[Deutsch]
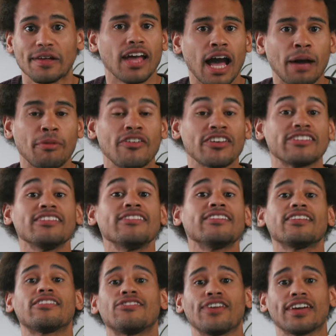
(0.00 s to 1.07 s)
Aber was ist
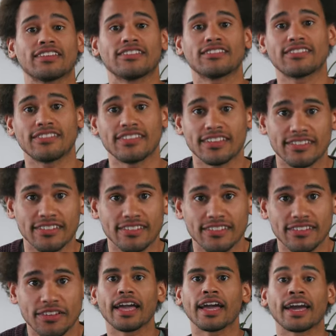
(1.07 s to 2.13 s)
der Zweck des Gesetzes?
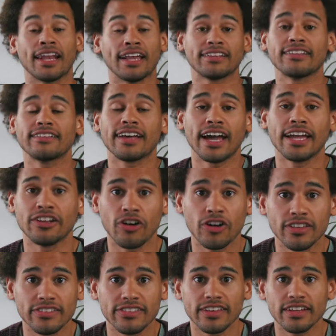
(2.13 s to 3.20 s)
Galater
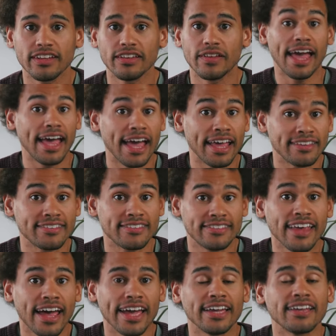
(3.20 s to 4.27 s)
3:19, es
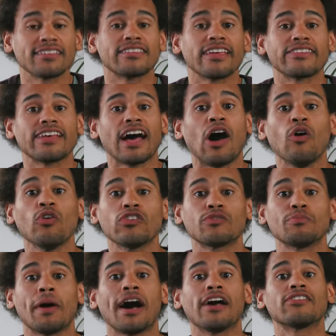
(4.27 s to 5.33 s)
zeigt das
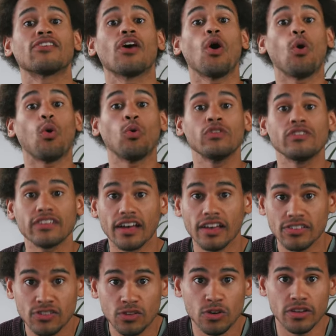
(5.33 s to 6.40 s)
Ausmaß unserer
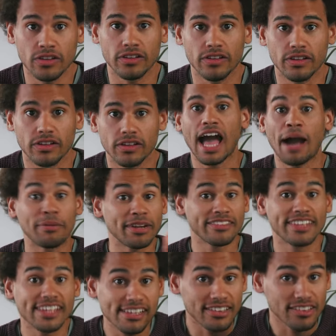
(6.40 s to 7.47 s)
Sünden. Aber
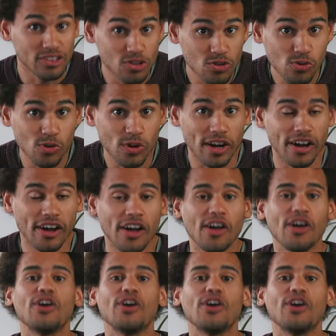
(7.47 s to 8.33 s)
das gilt nur